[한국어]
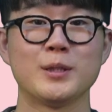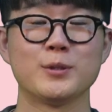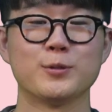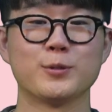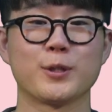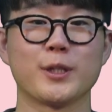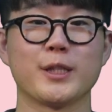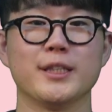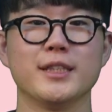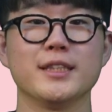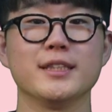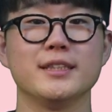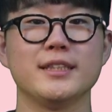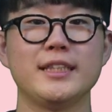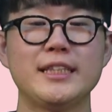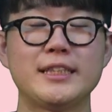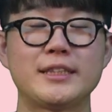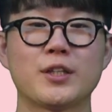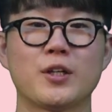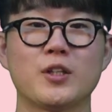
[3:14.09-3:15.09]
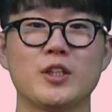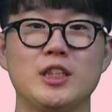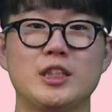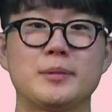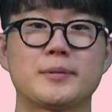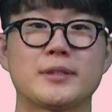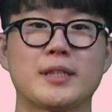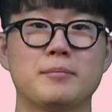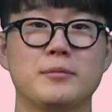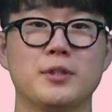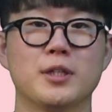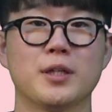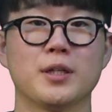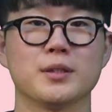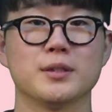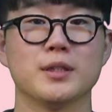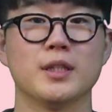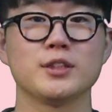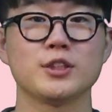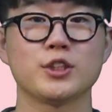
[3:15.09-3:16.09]
우리는
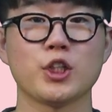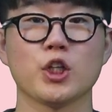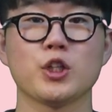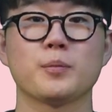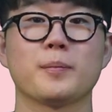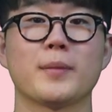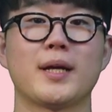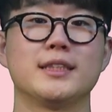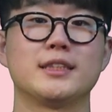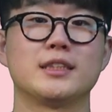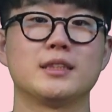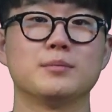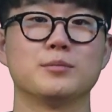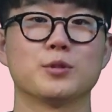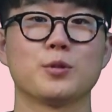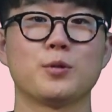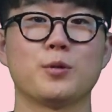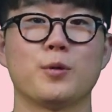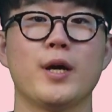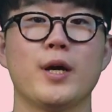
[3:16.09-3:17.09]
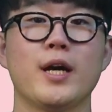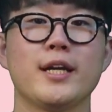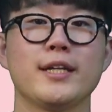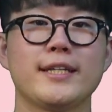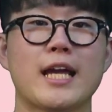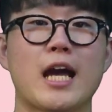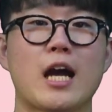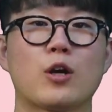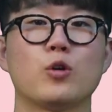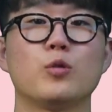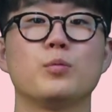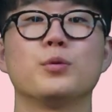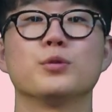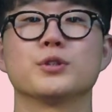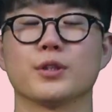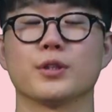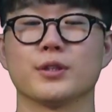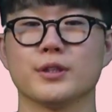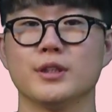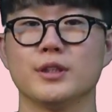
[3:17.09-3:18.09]
2023년 첫 말씀으로
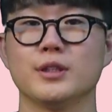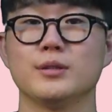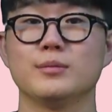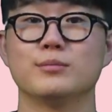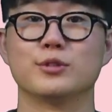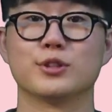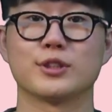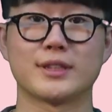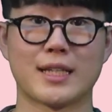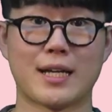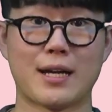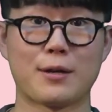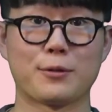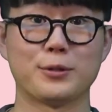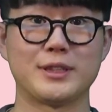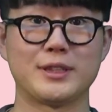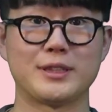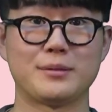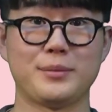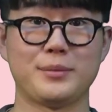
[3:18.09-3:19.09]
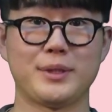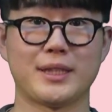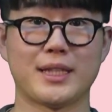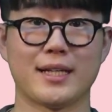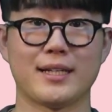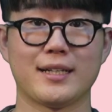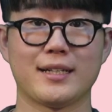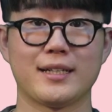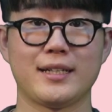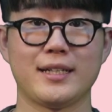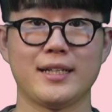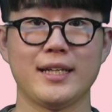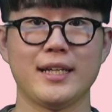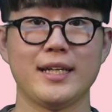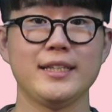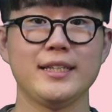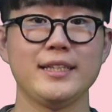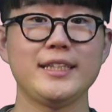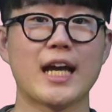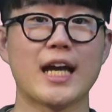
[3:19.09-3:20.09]
야고보서를 묵상하고 있습니다.
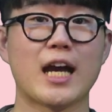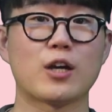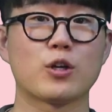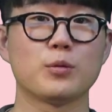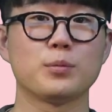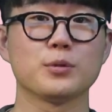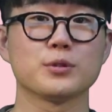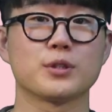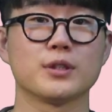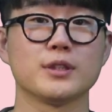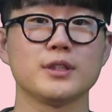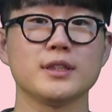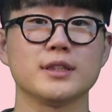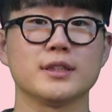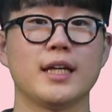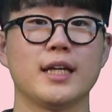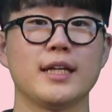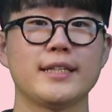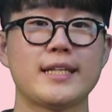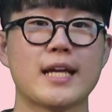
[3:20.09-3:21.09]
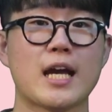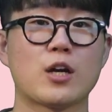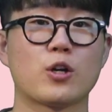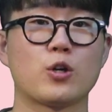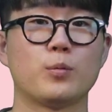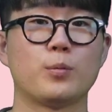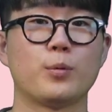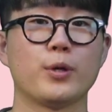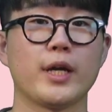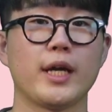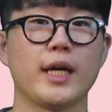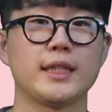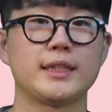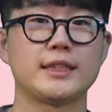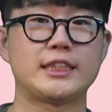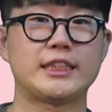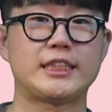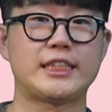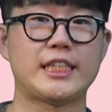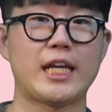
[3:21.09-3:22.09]
이 야고보서는 야고보의
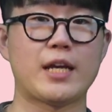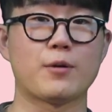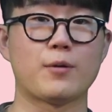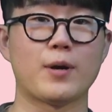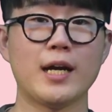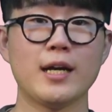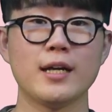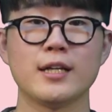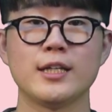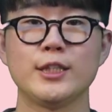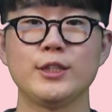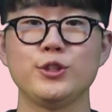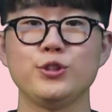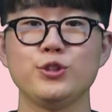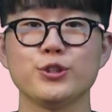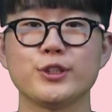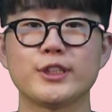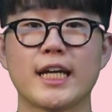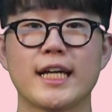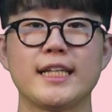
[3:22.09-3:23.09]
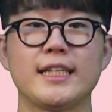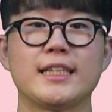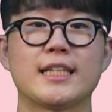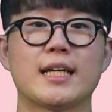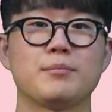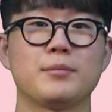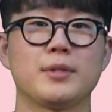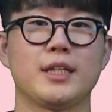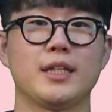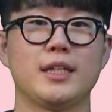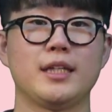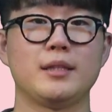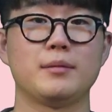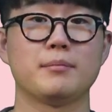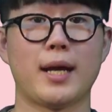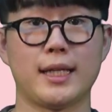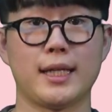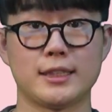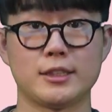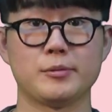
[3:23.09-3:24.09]
지혜와 유산이 담긴
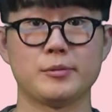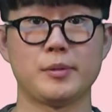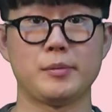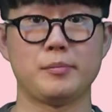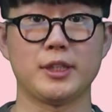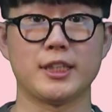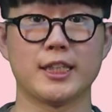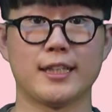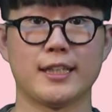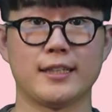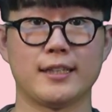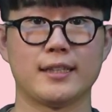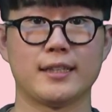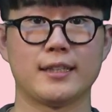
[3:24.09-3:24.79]
말씀입니다.